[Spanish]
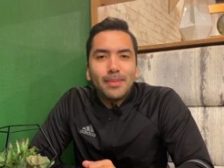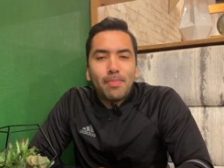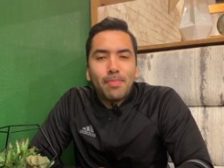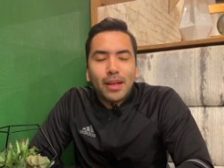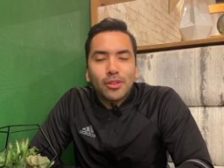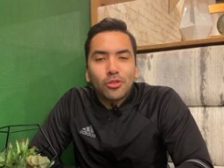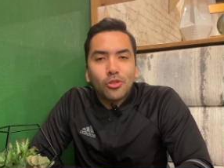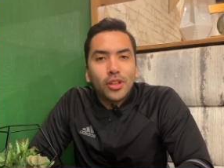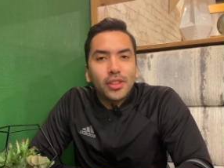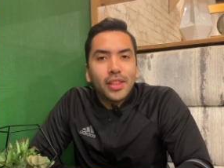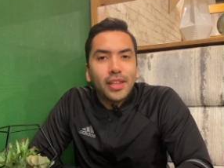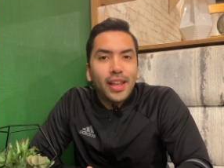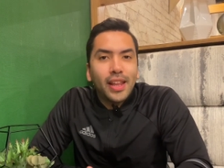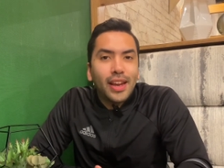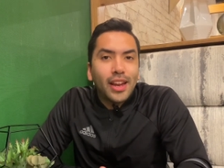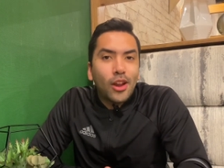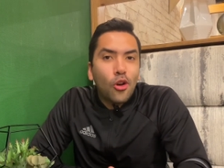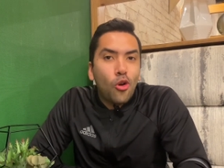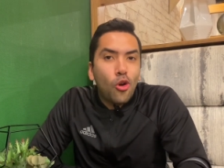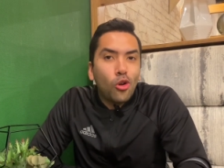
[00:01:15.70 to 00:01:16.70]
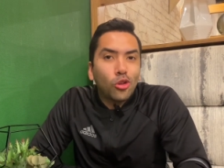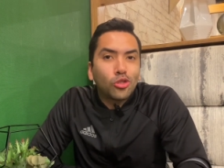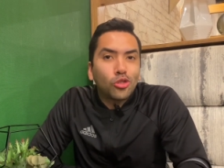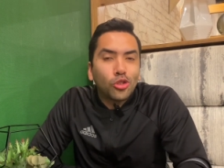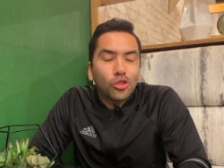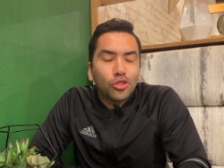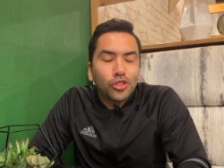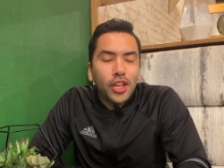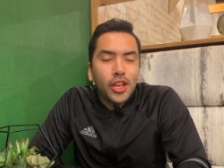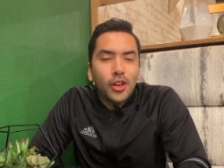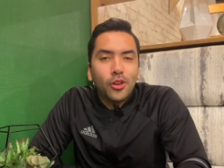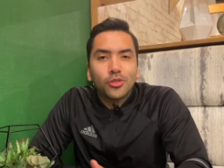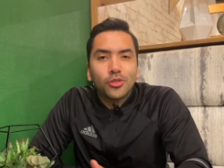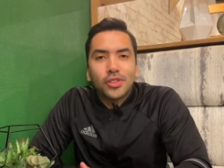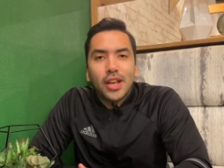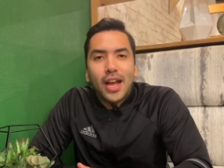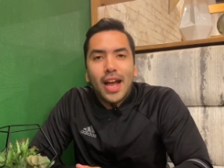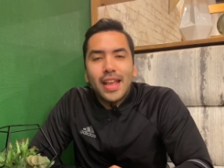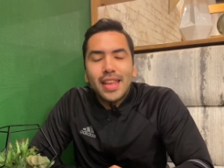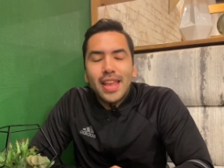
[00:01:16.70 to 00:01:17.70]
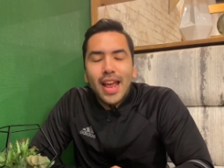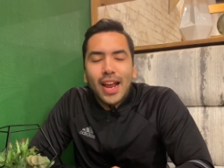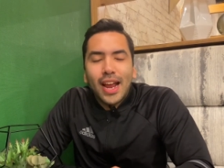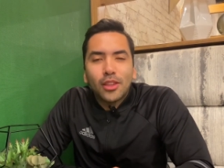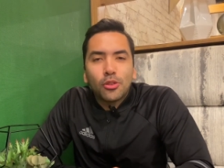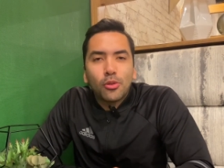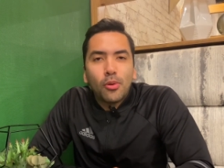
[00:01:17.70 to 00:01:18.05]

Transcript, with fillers: pasó de tener 8 ceros allá en